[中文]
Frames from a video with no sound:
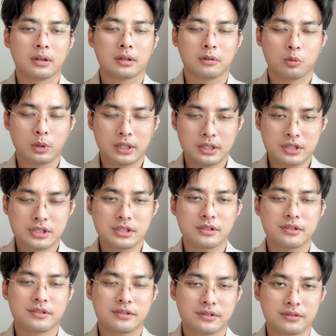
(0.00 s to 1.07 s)
危机
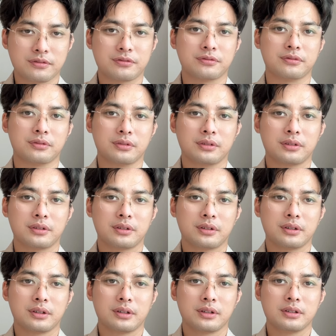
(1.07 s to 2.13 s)
四伏，
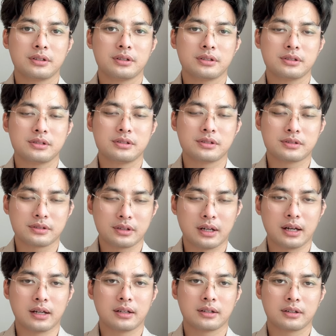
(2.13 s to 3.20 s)
日子
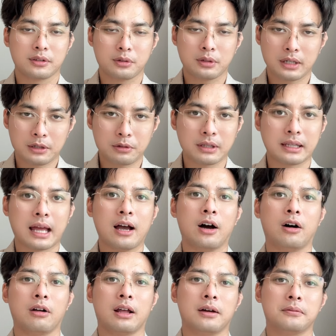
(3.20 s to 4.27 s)
啊越来越难
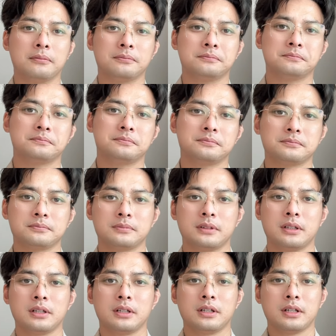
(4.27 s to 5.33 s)
熬了，
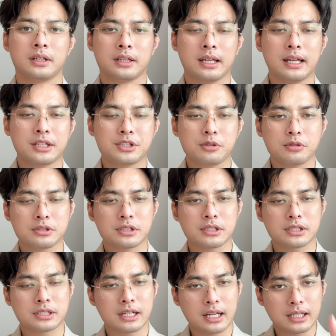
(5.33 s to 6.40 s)
也就剩
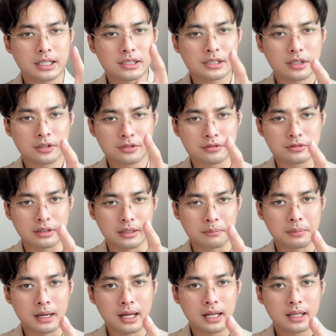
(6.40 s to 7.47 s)
下一张嘴
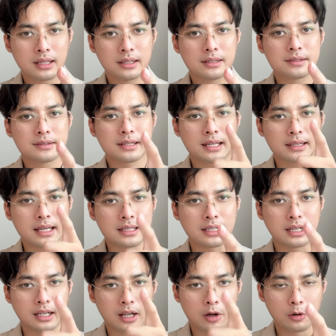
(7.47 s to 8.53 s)
巴在那里
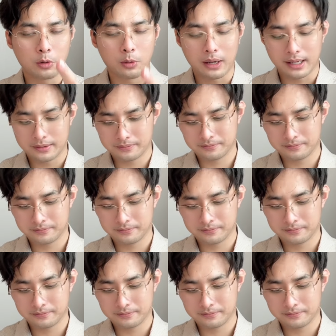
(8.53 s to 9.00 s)
老卵。